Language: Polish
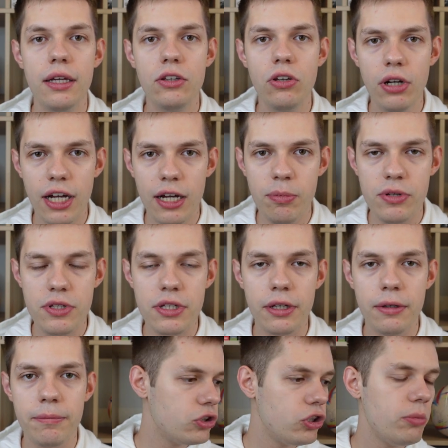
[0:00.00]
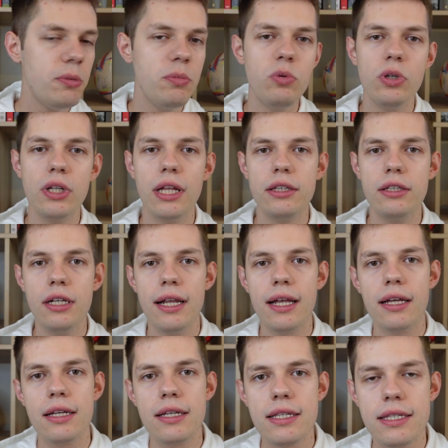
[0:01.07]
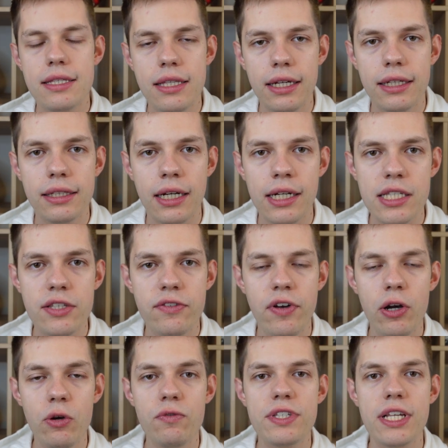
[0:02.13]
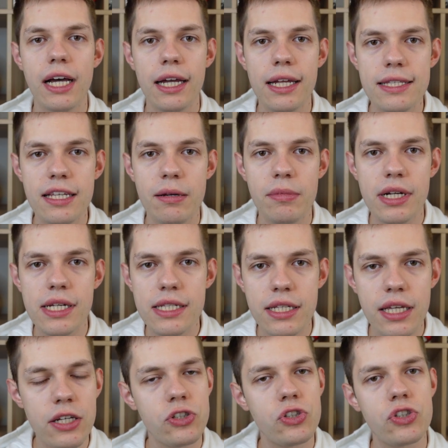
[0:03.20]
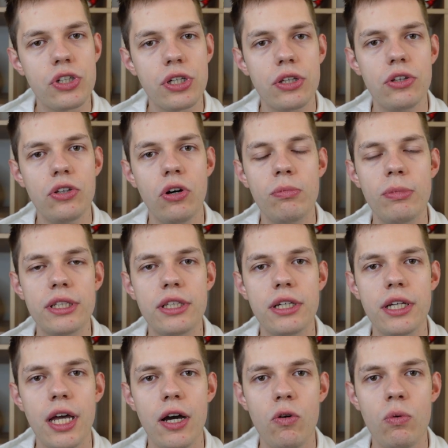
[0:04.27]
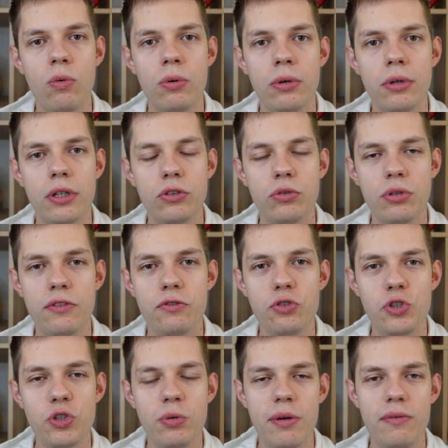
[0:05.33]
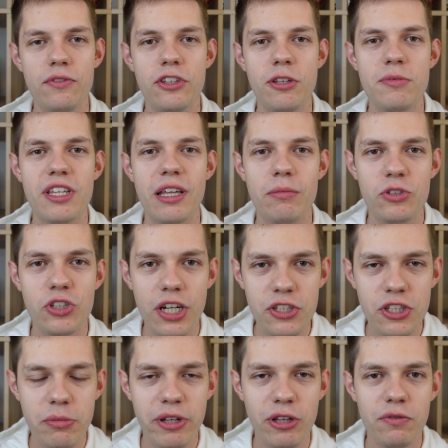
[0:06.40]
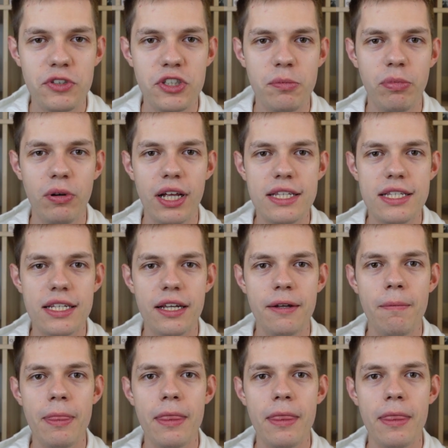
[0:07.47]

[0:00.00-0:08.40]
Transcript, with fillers: do Lecha Poznań. To by było na tyle z tych transferów. Zachęcam raz jeszcze do materiału, który wrzuciłem w tym samym czasie, mianowicie Polacy